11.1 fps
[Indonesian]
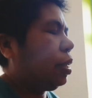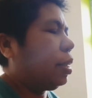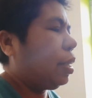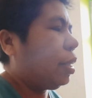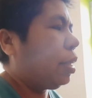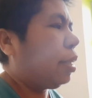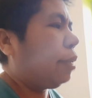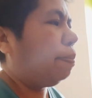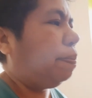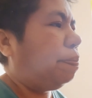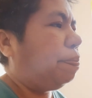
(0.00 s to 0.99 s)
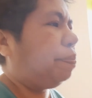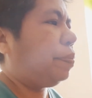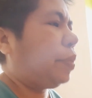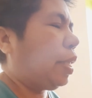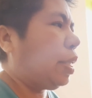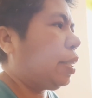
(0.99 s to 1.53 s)
uh,
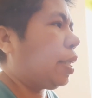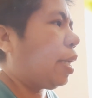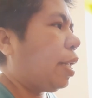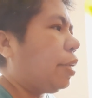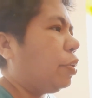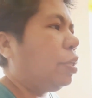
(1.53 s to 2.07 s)
nanti saya lanjut